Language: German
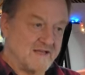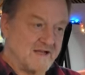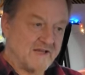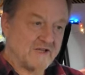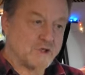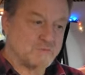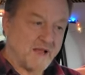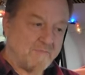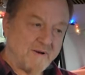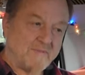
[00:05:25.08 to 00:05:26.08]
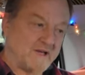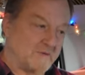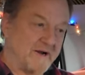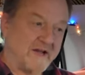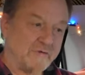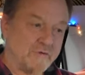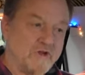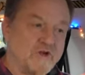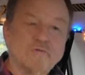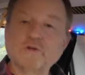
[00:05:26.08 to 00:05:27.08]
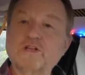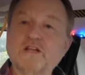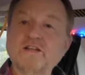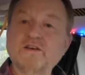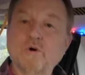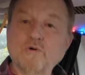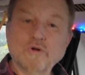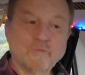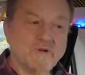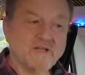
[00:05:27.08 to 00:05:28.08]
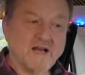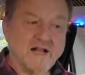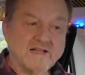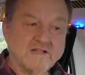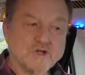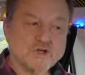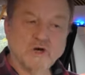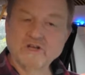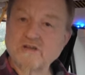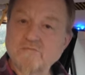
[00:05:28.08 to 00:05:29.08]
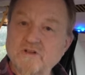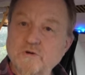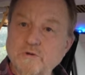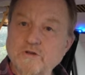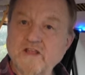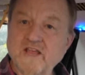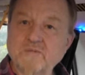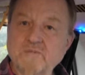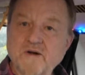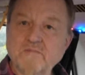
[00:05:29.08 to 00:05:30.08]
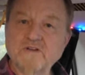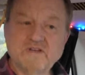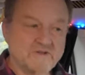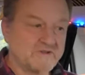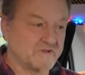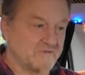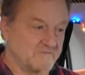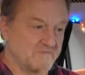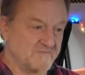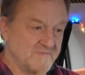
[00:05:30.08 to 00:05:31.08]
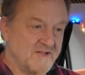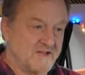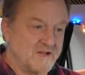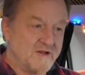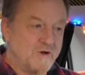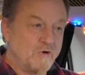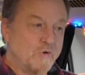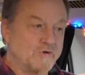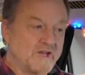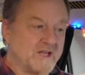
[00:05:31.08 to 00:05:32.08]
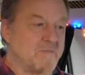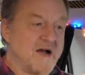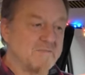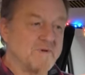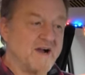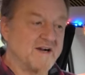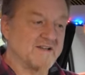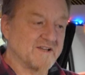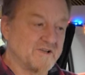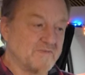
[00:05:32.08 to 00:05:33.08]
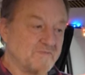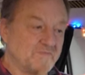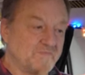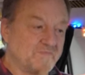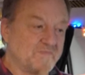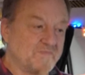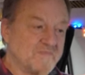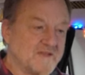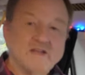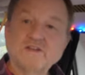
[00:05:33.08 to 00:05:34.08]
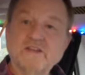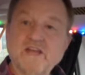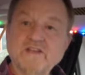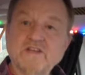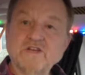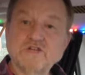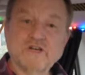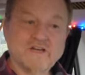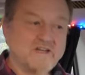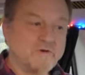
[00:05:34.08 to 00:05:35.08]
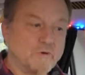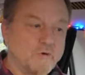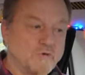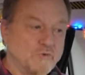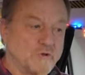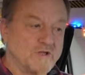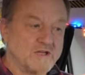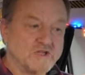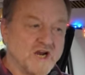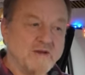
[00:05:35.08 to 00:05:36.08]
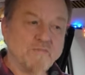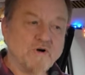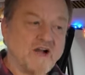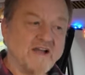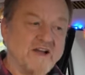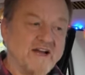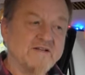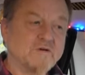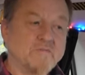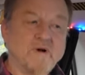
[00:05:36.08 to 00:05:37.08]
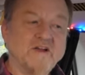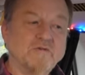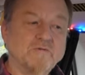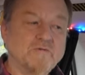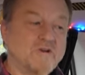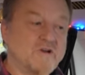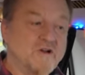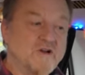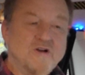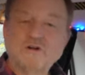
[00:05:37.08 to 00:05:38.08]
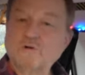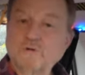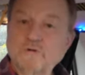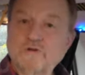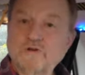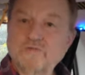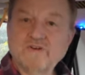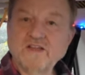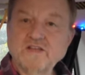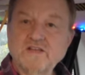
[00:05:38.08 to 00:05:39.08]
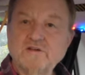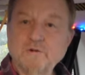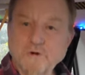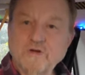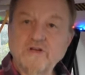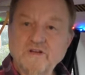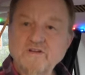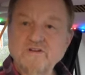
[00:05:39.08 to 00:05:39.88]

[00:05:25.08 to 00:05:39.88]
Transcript: Also ich bleibe bei meiner Meinung, hier wird ganz groß mit alten Stasi-Methoden experimentiert und das macht mir Angst. Die jetzige Regierung duldet scheinbar keine andere Meinung und wenn die Leute,